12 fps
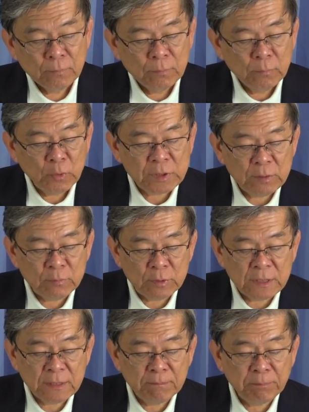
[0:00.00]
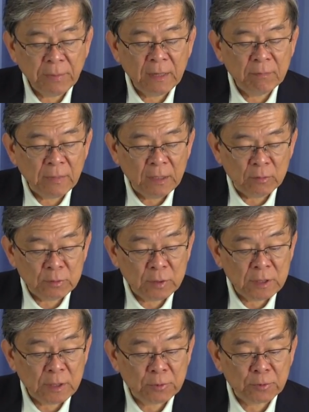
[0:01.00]
摩西五经并没有直
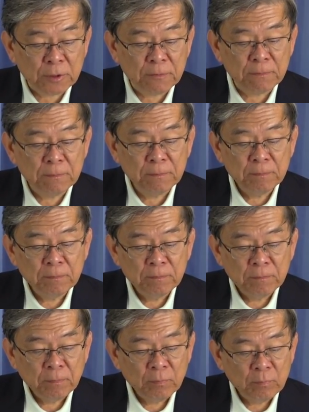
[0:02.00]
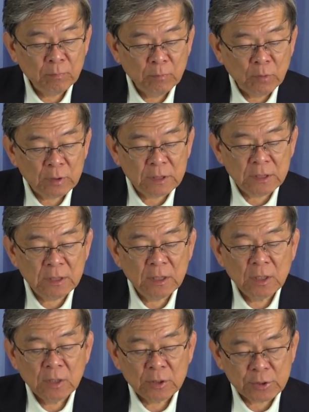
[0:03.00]
接说摩
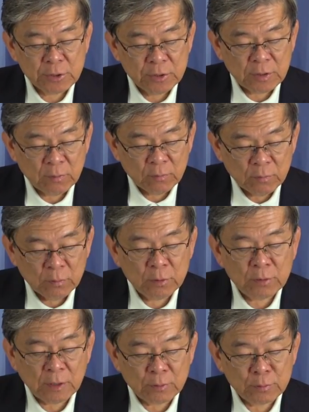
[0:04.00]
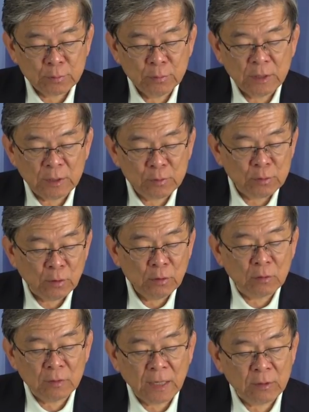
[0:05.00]
西是这5卷书里所
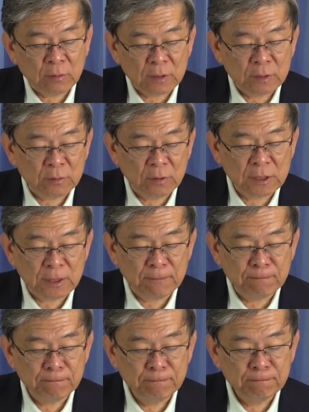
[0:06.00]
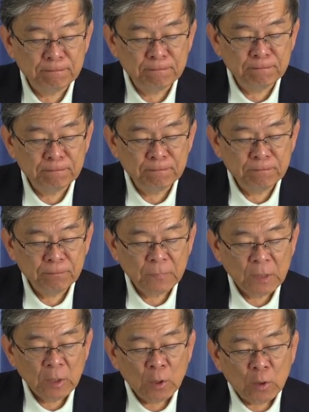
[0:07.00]
有内容的作者。
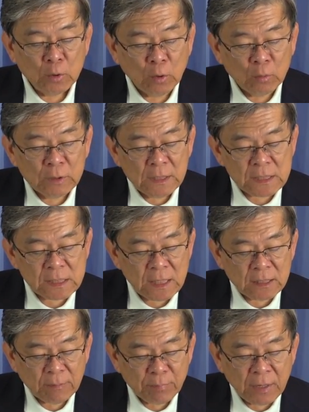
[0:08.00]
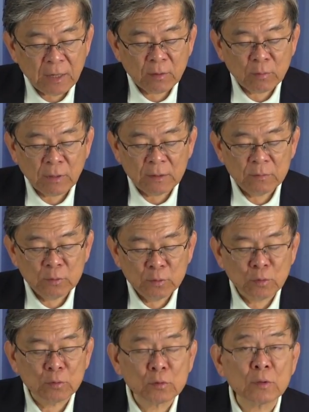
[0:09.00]
有一些的片段，
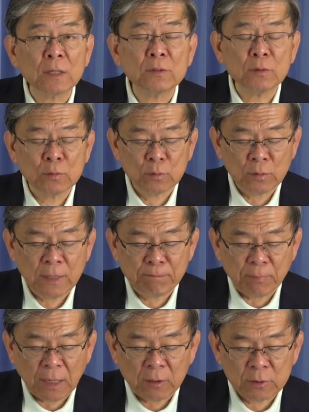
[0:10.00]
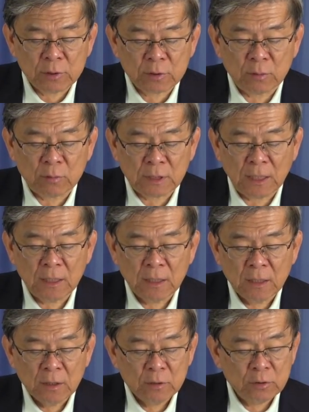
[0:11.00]
就算是最保守的
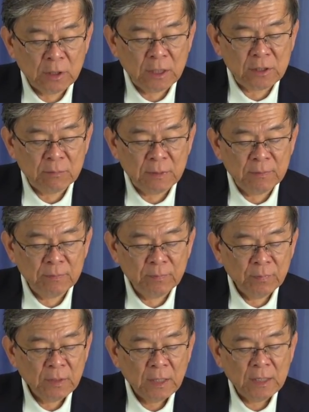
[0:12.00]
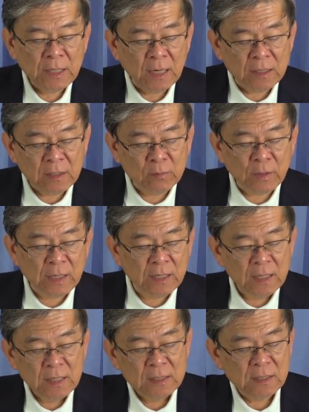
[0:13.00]
学者们也认
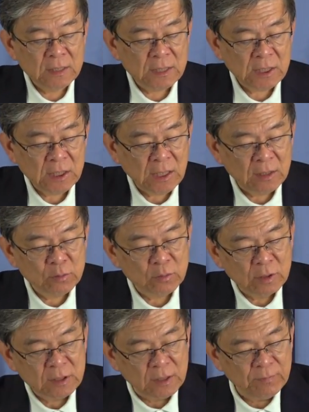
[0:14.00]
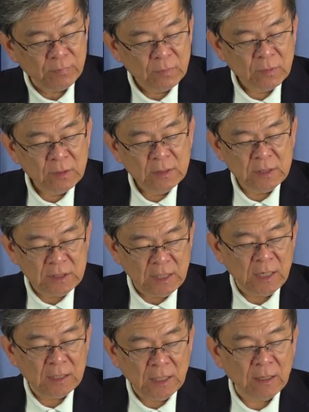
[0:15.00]
为是其他作者
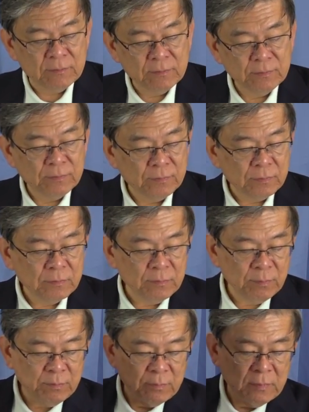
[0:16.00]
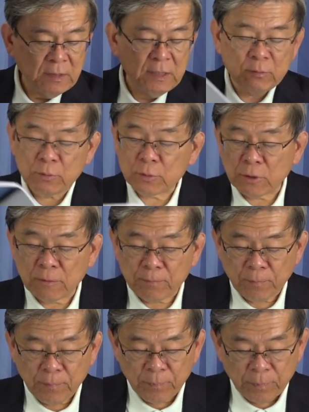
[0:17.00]
写的。例如说，《
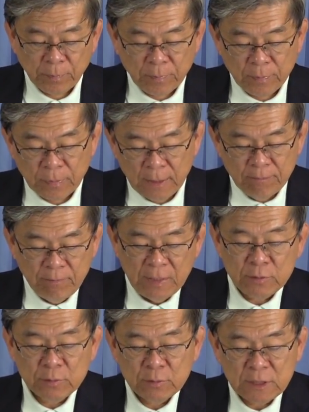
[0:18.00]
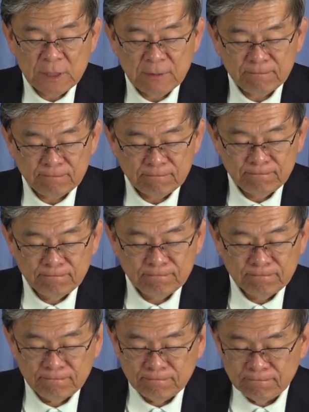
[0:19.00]
民数
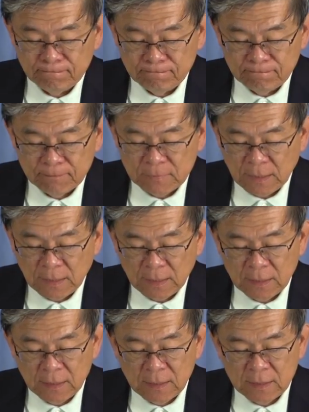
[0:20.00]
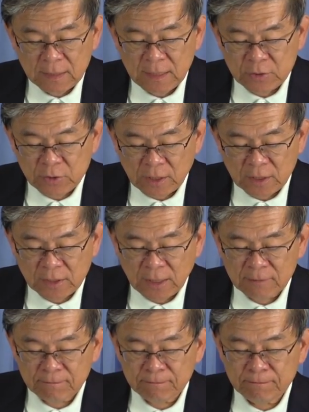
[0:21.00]
记》第12
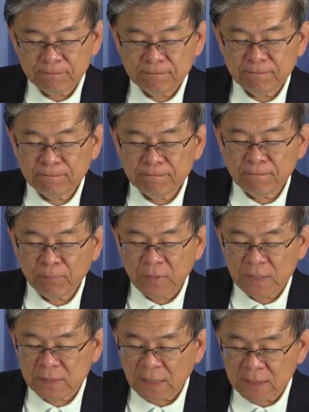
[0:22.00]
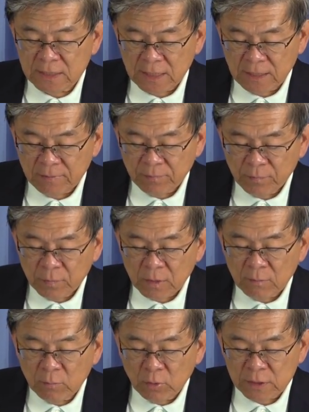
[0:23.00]
章第3节，《
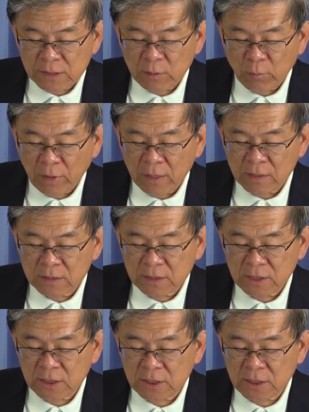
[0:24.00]
摩西为人极